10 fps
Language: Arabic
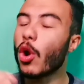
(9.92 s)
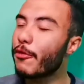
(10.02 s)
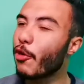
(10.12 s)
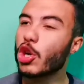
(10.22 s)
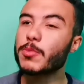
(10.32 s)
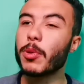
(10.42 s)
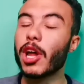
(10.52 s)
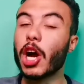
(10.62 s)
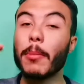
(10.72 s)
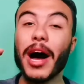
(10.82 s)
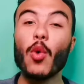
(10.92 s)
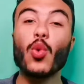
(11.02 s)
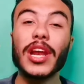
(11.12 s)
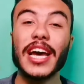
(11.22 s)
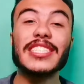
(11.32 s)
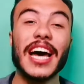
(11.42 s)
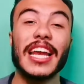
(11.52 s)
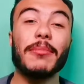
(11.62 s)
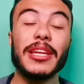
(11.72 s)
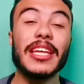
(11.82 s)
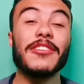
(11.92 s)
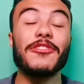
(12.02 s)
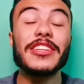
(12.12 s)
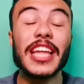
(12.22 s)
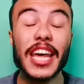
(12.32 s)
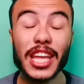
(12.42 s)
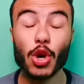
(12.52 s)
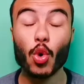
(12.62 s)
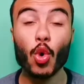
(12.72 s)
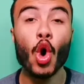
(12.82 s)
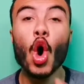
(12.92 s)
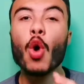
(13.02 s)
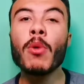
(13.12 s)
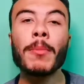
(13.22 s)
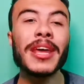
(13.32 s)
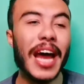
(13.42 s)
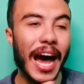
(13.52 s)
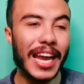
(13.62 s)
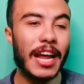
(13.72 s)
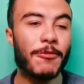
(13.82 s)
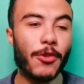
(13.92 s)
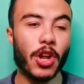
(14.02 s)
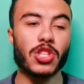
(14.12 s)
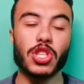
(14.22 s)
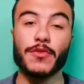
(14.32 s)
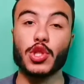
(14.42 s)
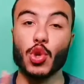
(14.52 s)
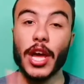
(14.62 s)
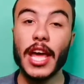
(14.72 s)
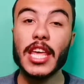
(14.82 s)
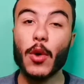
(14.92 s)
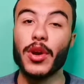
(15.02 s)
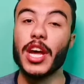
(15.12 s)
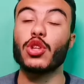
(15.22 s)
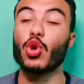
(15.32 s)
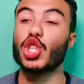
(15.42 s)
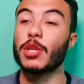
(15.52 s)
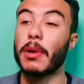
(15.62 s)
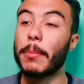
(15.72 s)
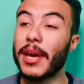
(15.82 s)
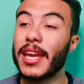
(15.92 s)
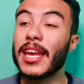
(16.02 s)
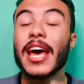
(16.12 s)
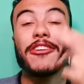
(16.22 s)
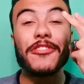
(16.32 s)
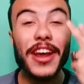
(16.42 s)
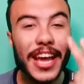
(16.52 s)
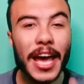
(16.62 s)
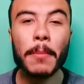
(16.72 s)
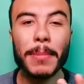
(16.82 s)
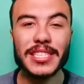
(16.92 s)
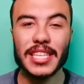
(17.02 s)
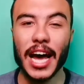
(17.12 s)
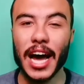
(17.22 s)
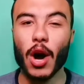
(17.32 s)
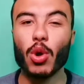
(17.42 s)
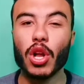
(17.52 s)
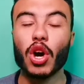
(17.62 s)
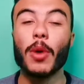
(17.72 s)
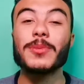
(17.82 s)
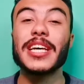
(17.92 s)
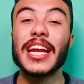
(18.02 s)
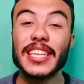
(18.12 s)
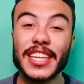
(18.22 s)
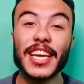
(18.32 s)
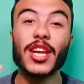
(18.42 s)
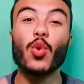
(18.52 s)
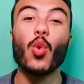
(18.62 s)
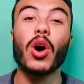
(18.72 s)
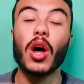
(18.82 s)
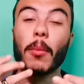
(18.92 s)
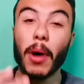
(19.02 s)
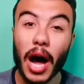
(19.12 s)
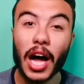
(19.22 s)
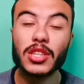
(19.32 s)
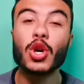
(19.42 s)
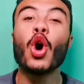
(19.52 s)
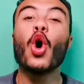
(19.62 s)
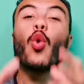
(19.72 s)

والفوز بلقب اول كاس عالم ليه في تاريخه وما بين احلام فرنسا في الثنائيه وان هي تخش ما بين فريقين بس حققوا اللقب سنتين ورا بعض